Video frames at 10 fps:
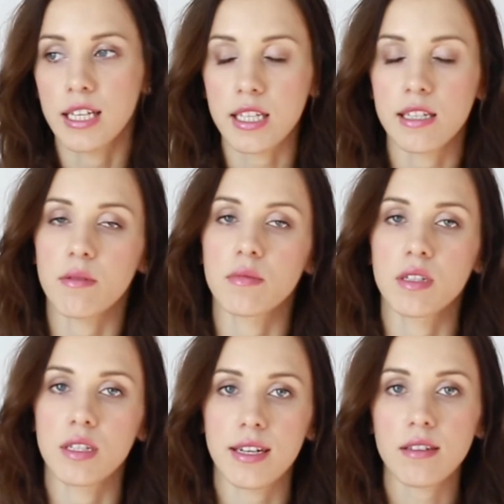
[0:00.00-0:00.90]
Если вам
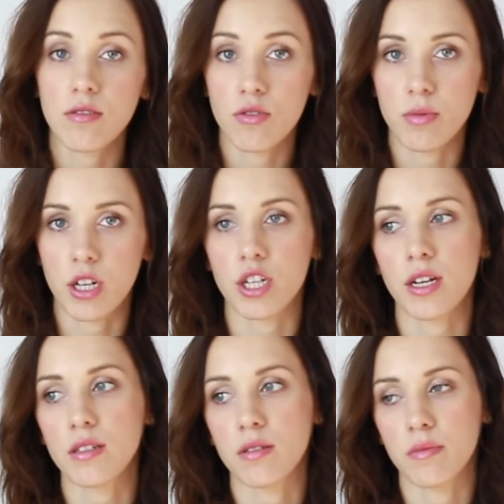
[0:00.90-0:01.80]
это интересно, то
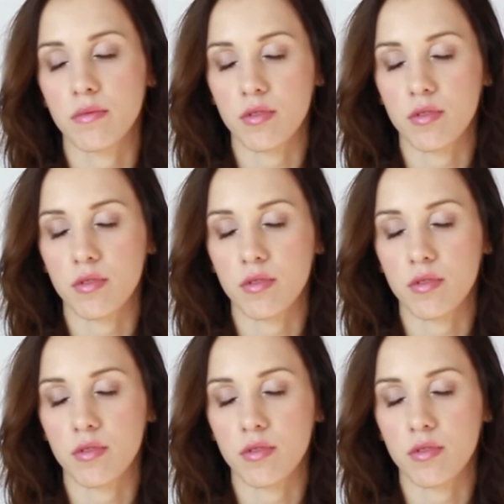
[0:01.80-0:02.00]
обращайтесь,